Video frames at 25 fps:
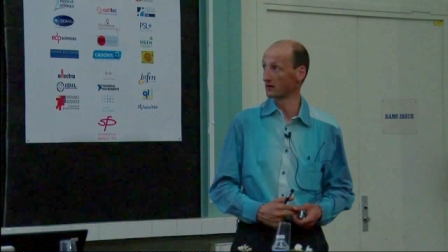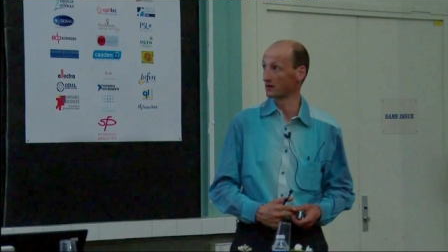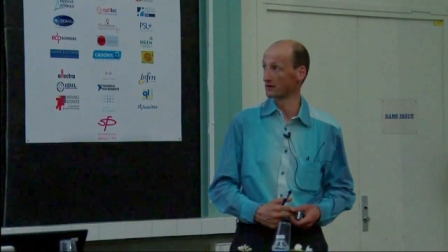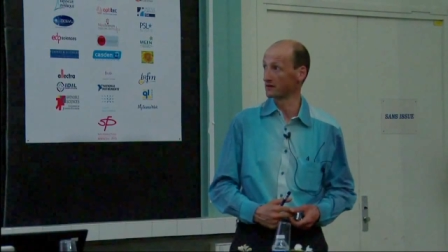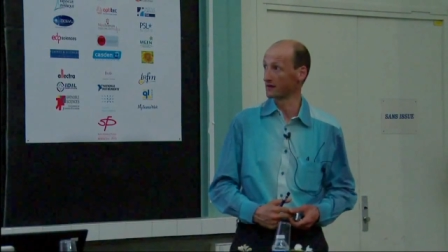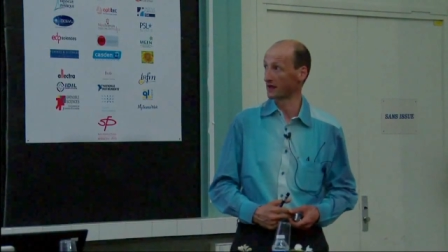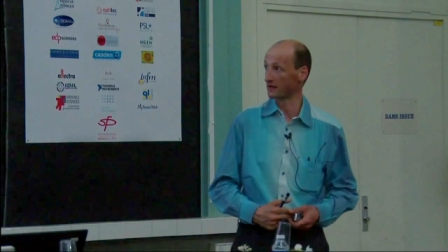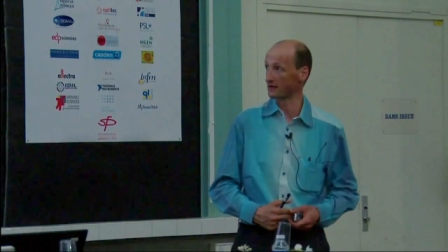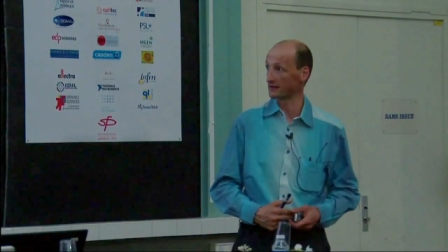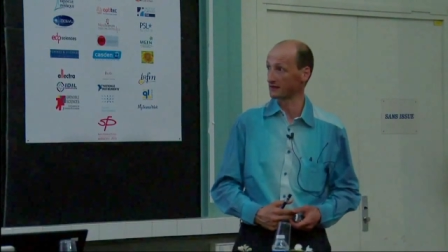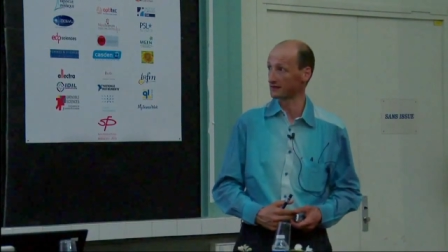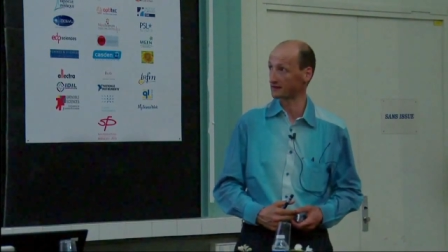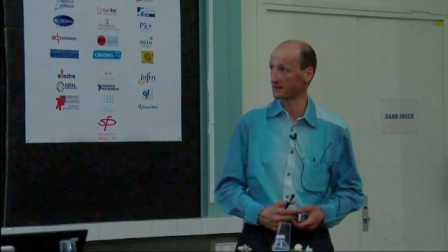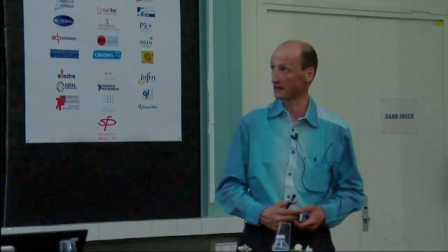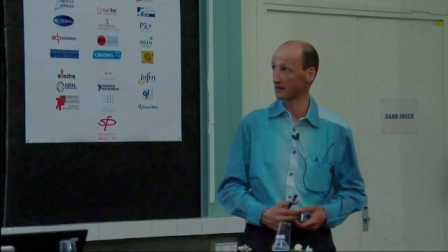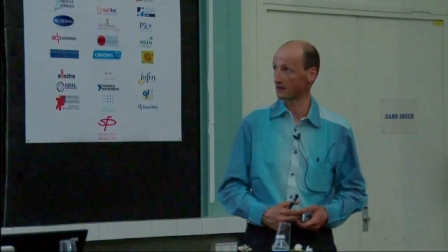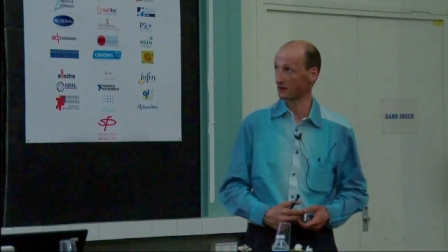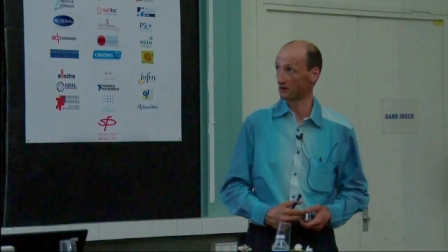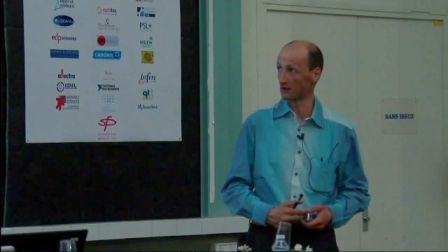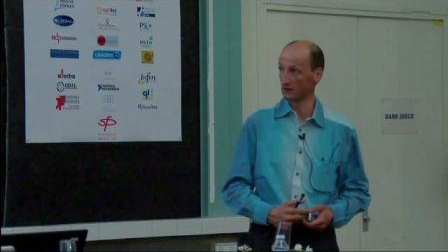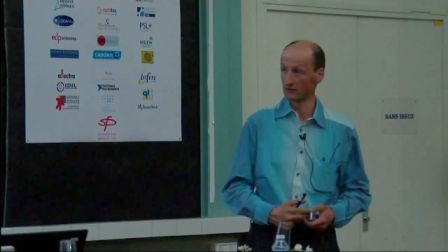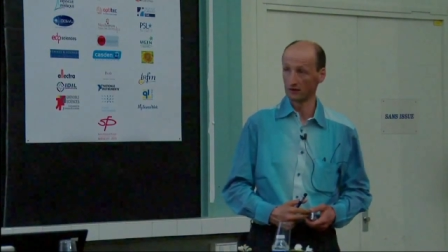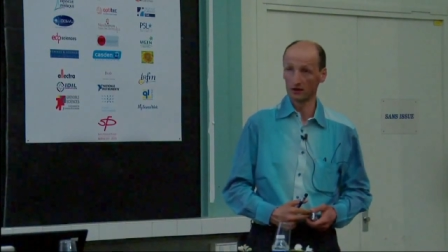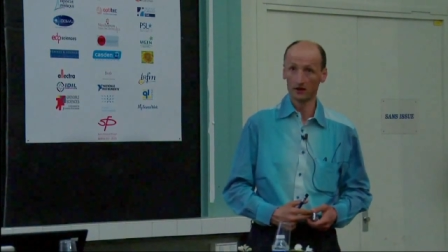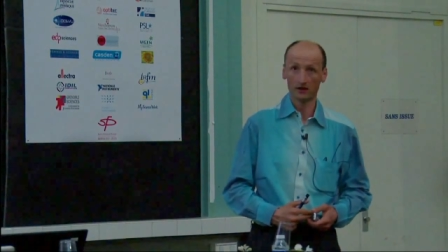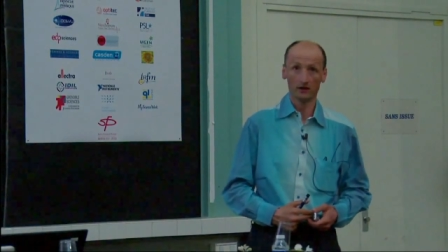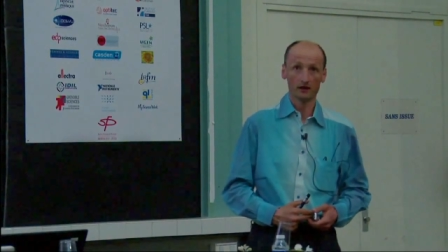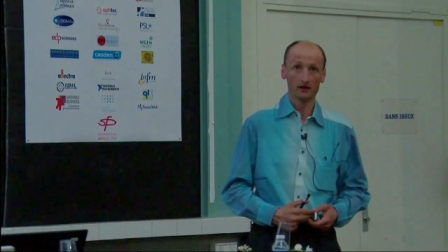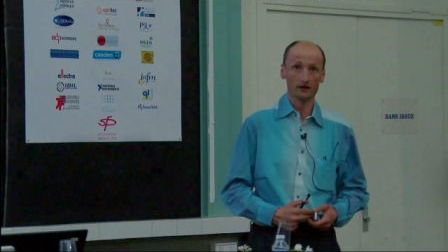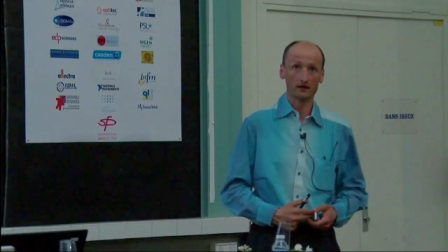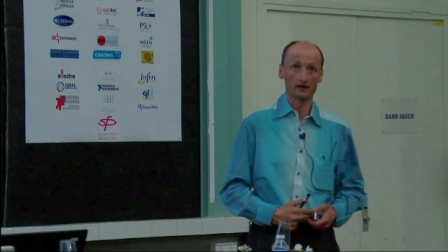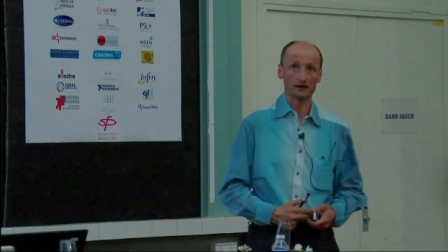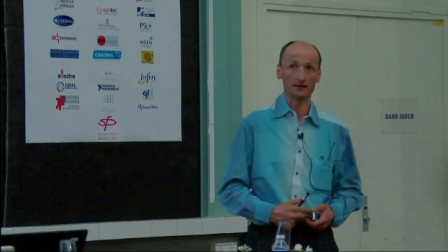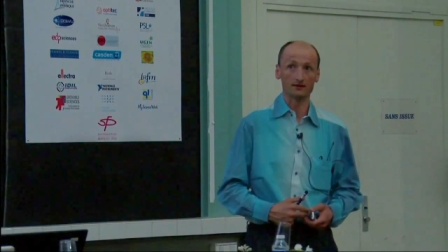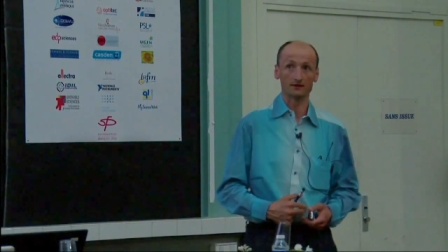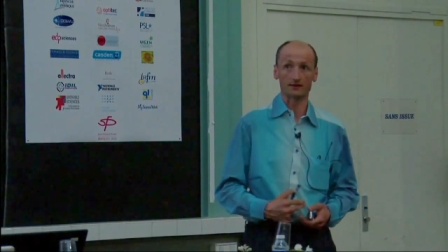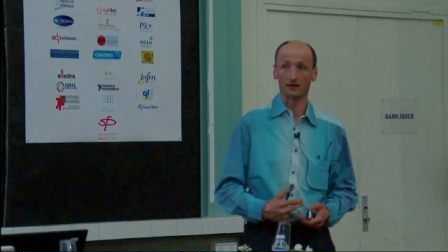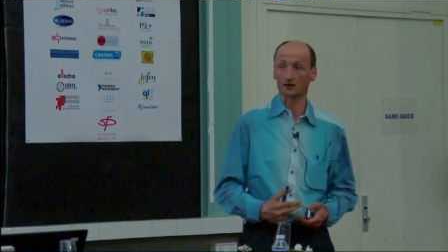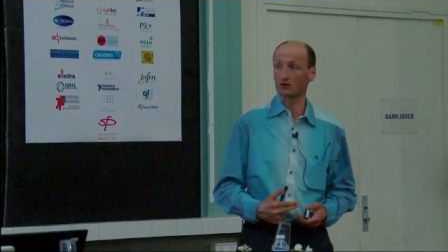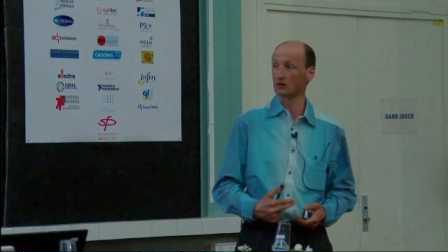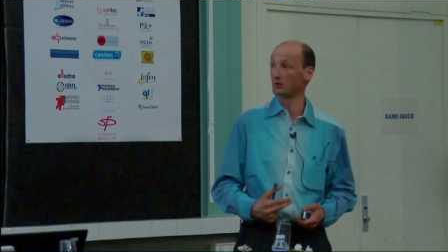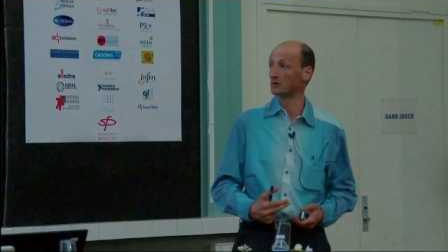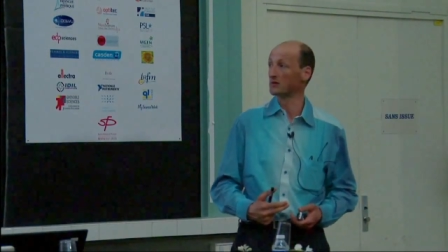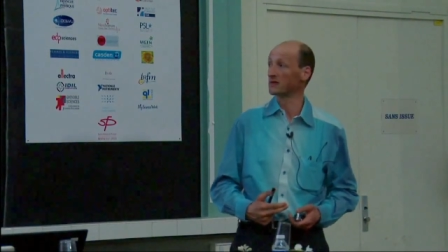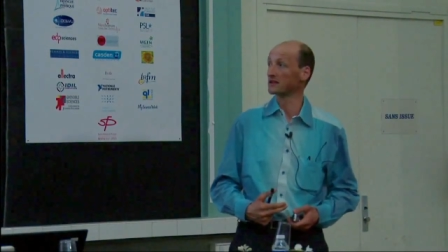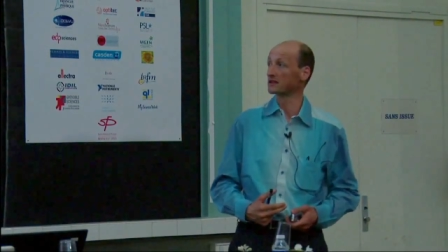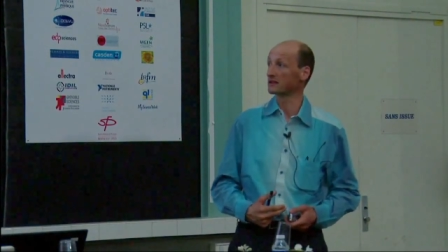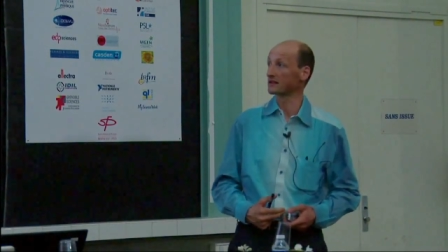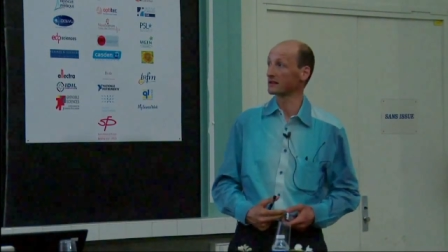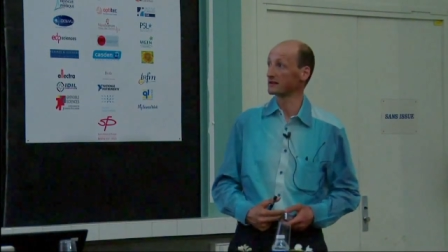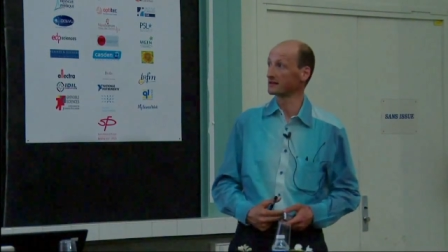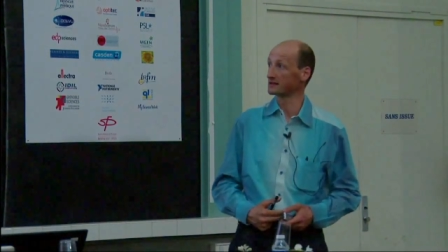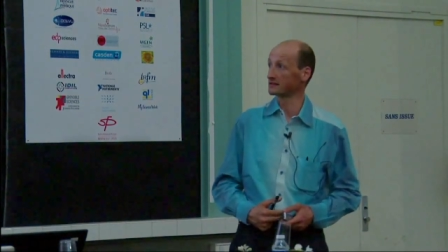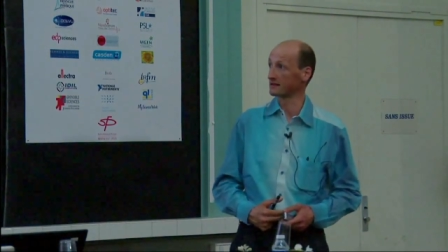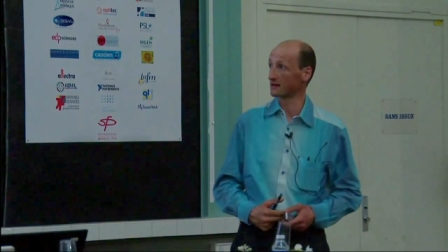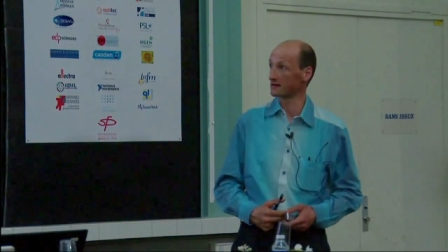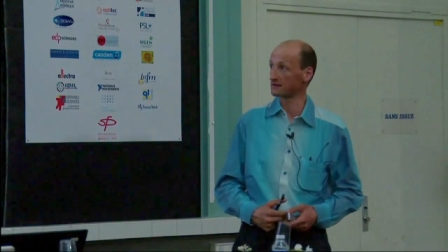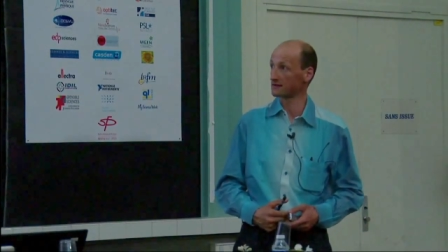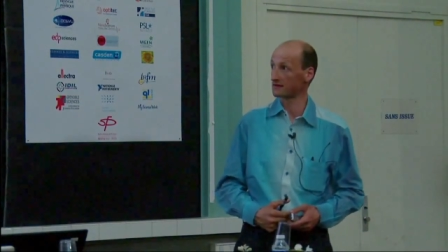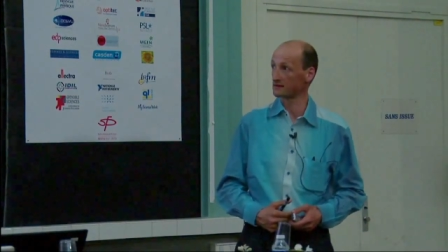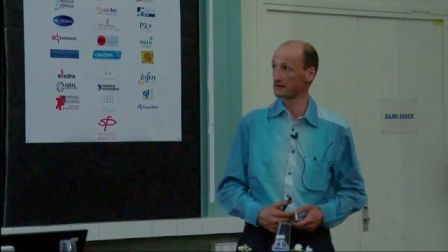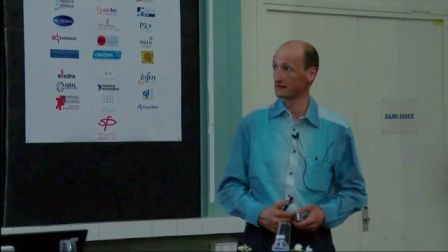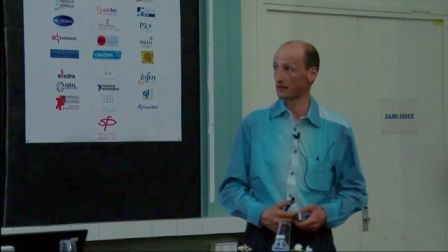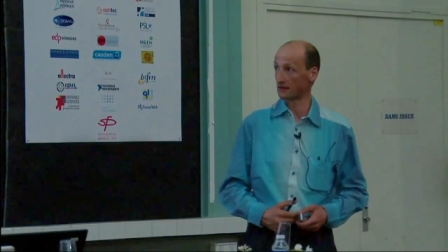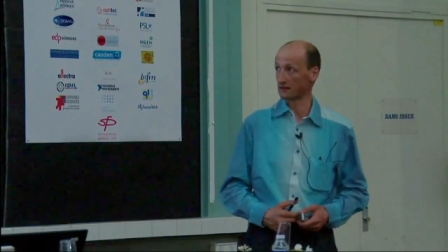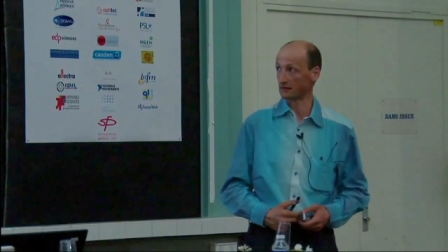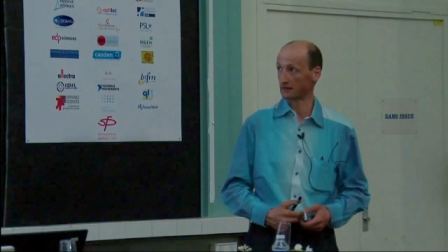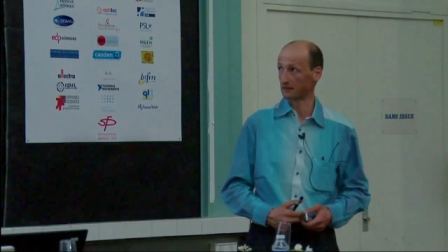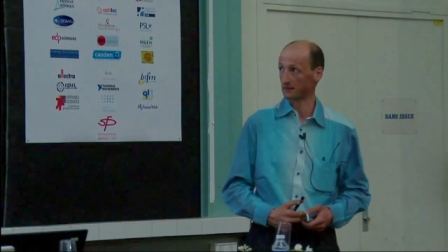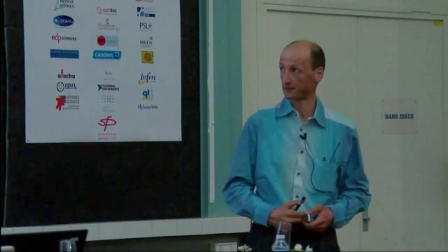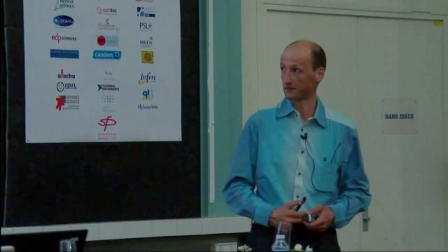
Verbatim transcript: les derniers 5 ans et ce qu'on maîtrise à ce stade.